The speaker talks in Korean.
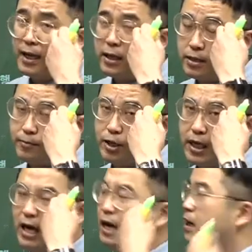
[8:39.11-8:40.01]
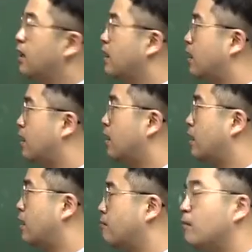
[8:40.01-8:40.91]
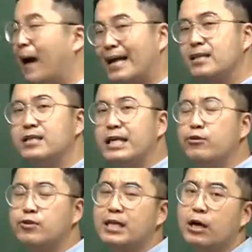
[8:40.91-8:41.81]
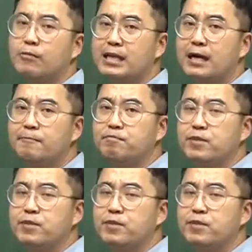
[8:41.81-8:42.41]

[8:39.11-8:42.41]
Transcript: 그러다 보니까 어, 뭐 많은 이론들이 나옵니다.